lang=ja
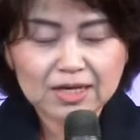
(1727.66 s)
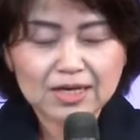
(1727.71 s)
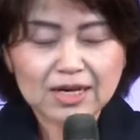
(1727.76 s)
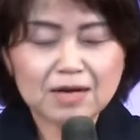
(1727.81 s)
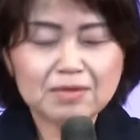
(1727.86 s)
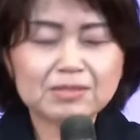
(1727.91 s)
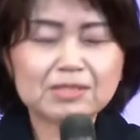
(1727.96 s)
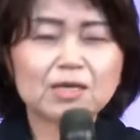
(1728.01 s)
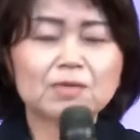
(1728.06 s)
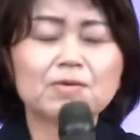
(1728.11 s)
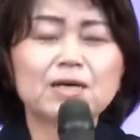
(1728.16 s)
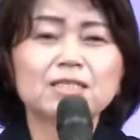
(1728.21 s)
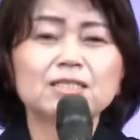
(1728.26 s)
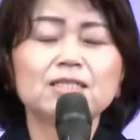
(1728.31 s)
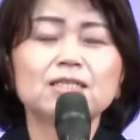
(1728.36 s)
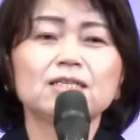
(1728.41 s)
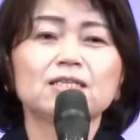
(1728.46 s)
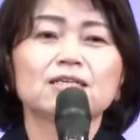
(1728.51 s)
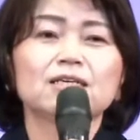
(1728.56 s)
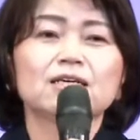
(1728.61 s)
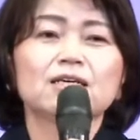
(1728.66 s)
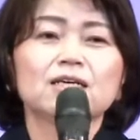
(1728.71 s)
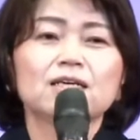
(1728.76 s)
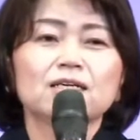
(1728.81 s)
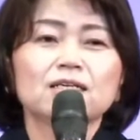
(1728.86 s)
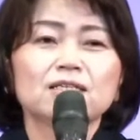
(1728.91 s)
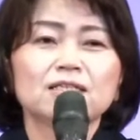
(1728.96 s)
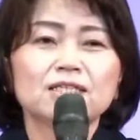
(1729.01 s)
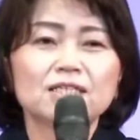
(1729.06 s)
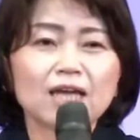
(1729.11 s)
神様に
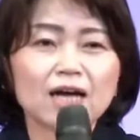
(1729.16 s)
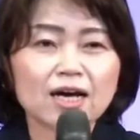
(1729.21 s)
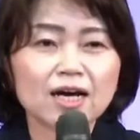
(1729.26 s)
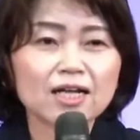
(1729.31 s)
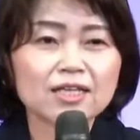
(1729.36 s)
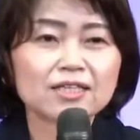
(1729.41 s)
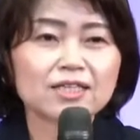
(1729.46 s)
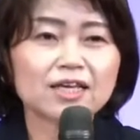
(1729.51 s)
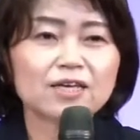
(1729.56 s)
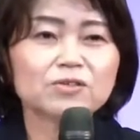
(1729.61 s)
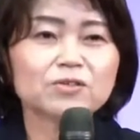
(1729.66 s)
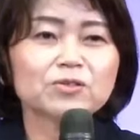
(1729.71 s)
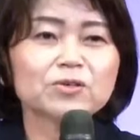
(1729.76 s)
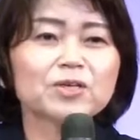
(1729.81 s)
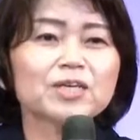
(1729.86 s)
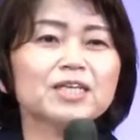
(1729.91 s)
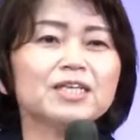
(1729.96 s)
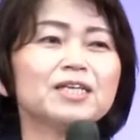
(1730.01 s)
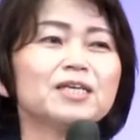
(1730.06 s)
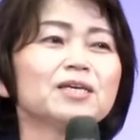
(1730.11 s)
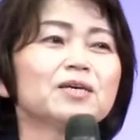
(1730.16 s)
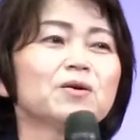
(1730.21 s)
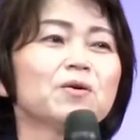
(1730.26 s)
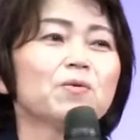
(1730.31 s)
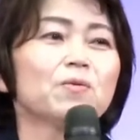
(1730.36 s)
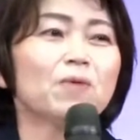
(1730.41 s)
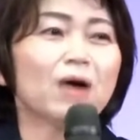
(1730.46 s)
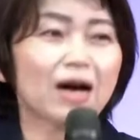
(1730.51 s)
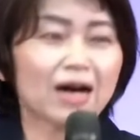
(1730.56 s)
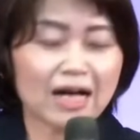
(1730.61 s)
従っていくときに
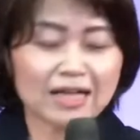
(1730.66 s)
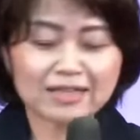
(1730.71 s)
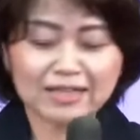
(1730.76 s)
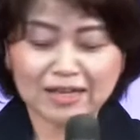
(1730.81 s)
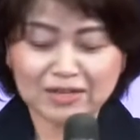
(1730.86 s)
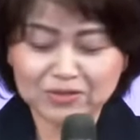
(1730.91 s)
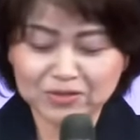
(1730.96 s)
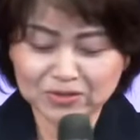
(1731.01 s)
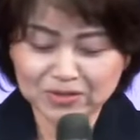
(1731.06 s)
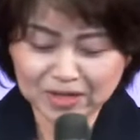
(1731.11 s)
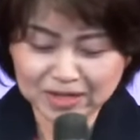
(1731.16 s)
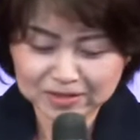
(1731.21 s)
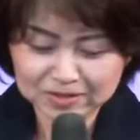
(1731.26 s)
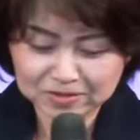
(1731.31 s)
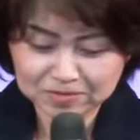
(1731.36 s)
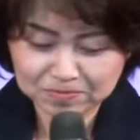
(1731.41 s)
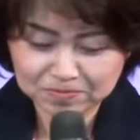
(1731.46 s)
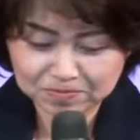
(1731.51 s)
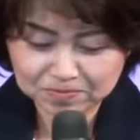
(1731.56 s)
分かっていくんです。